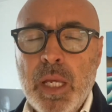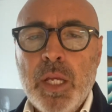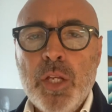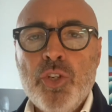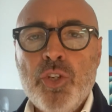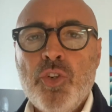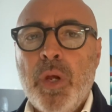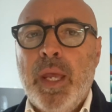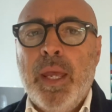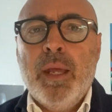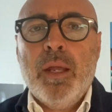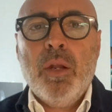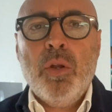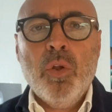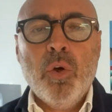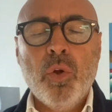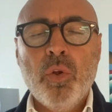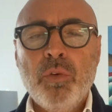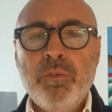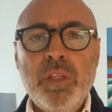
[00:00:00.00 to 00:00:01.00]
Cioè
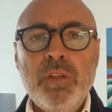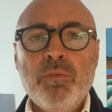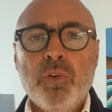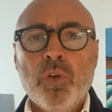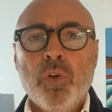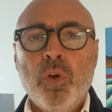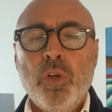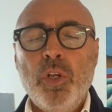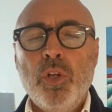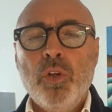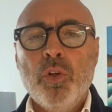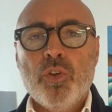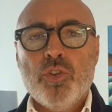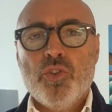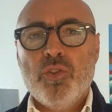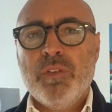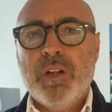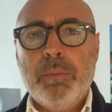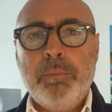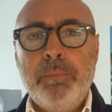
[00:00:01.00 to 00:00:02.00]
loro vivono il loro
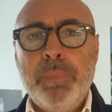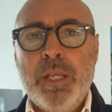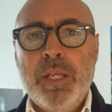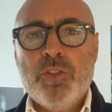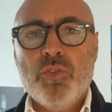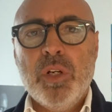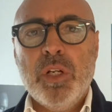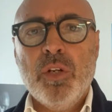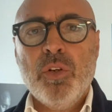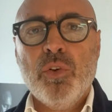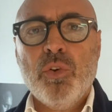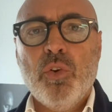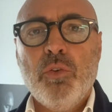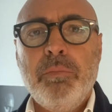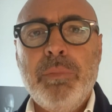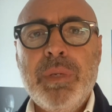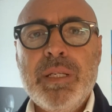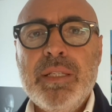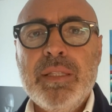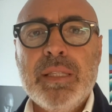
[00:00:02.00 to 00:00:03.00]
sovrappeso, la loro
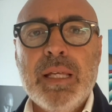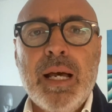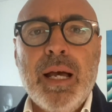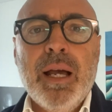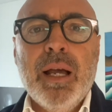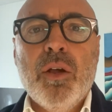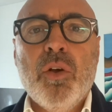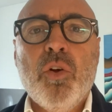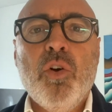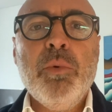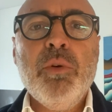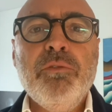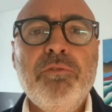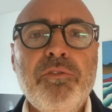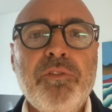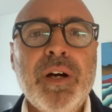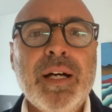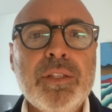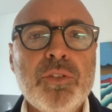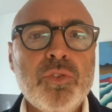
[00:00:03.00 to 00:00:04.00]
obesità come un
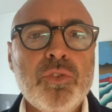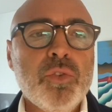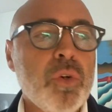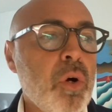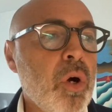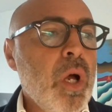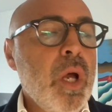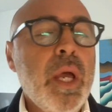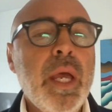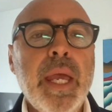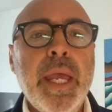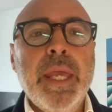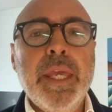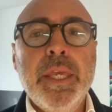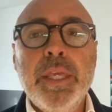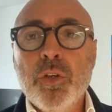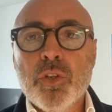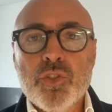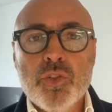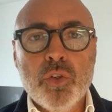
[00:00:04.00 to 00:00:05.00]
fatto, eh,
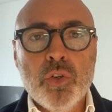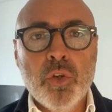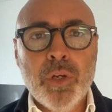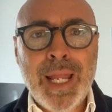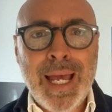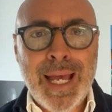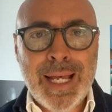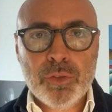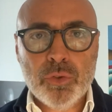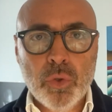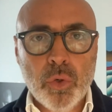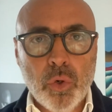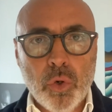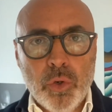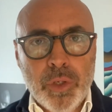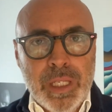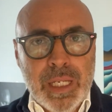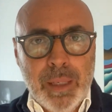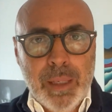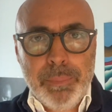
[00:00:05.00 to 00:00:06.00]
io sono nato
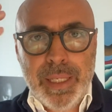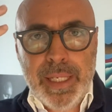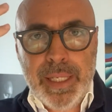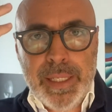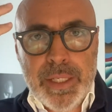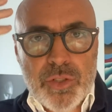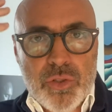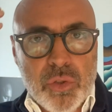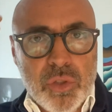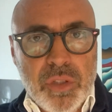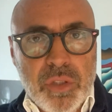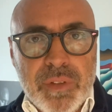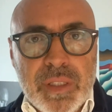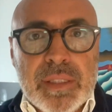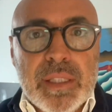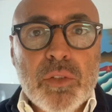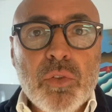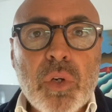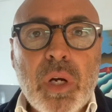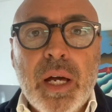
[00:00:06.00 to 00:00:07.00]
con i capelli, sono
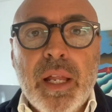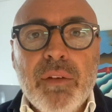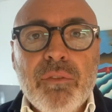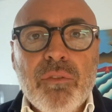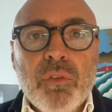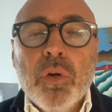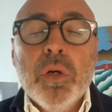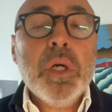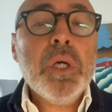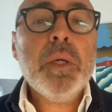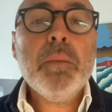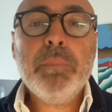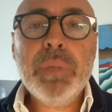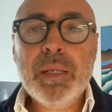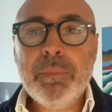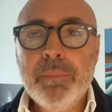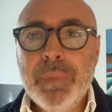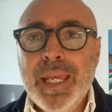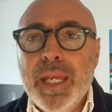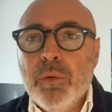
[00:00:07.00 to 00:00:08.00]
diventato calvo,
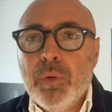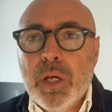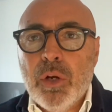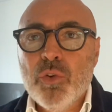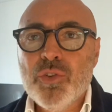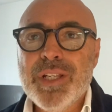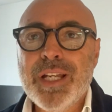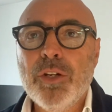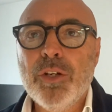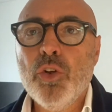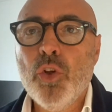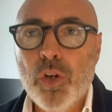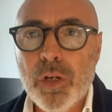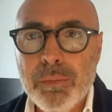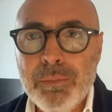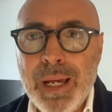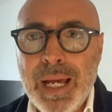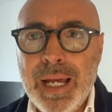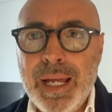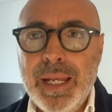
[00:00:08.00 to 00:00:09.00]
per me è una cosa
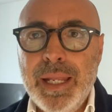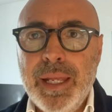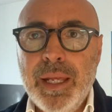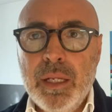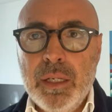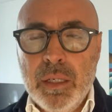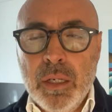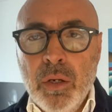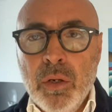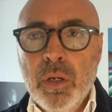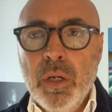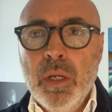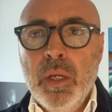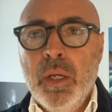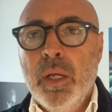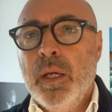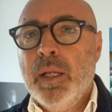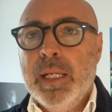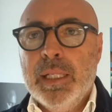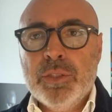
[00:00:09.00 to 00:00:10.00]
normale, no?
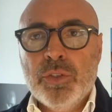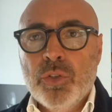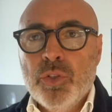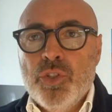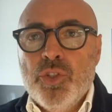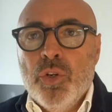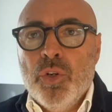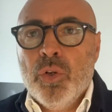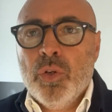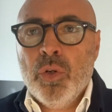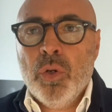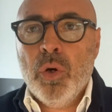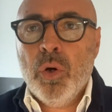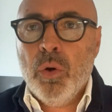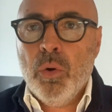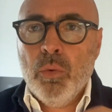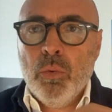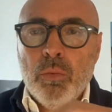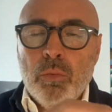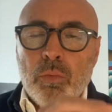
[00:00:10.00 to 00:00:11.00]
L'altro
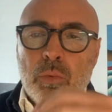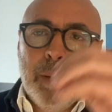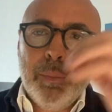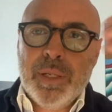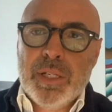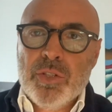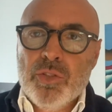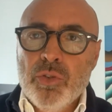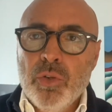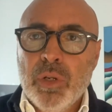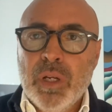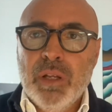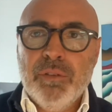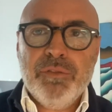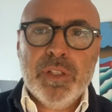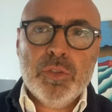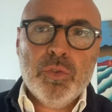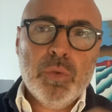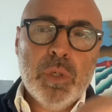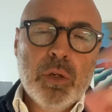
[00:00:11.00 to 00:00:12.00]
giorno una persona ha
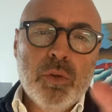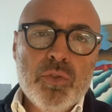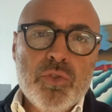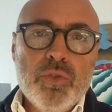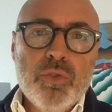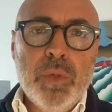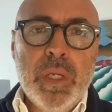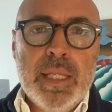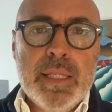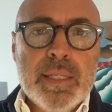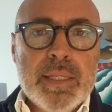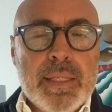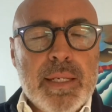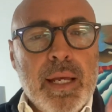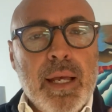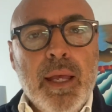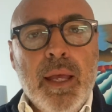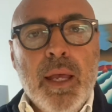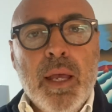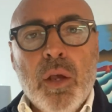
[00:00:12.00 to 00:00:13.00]
fatto una
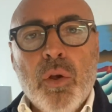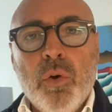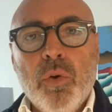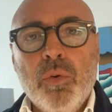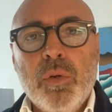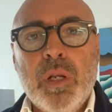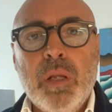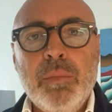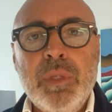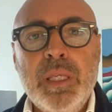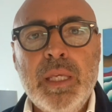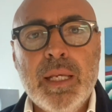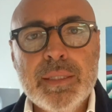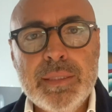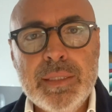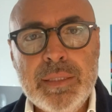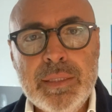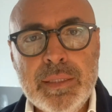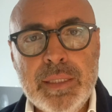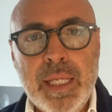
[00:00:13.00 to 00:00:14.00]
consulenza con una mia
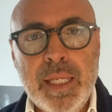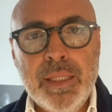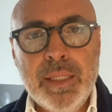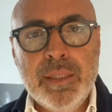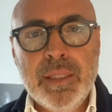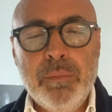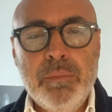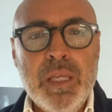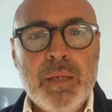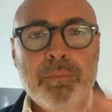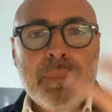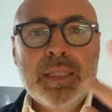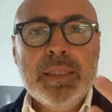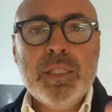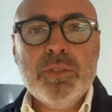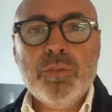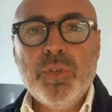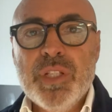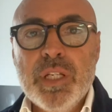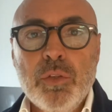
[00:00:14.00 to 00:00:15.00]
assistente e mi ha
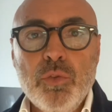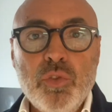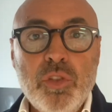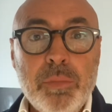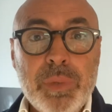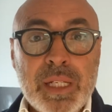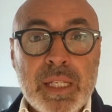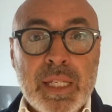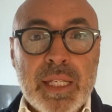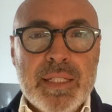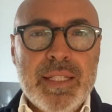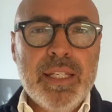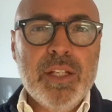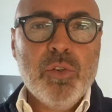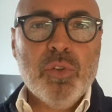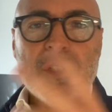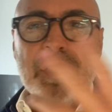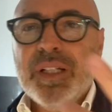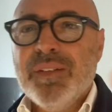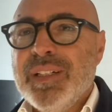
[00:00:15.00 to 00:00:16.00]
mandato i saluti perché si
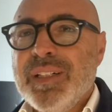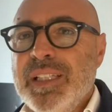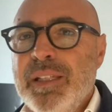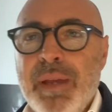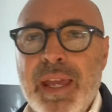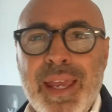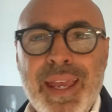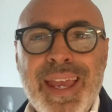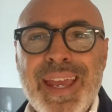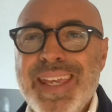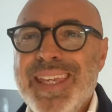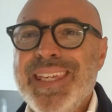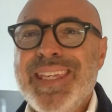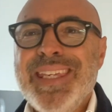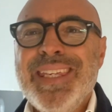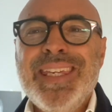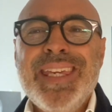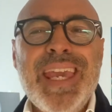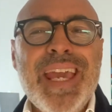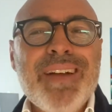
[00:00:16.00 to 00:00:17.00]
ricordava di me
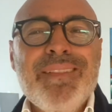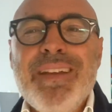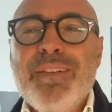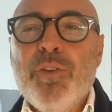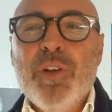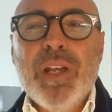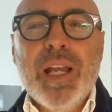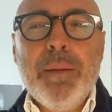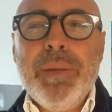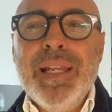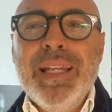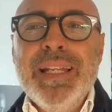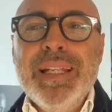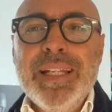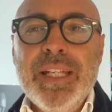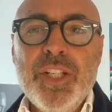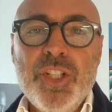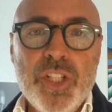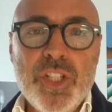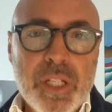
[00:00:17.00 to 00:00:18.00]
che avevo i capelli
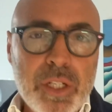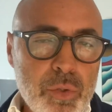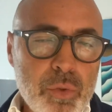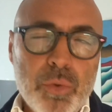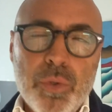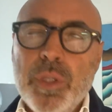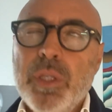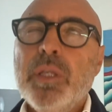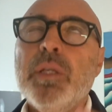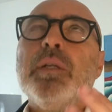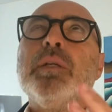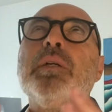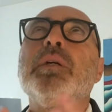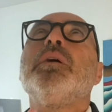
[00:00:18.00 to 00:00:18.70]
ricci e lunghi.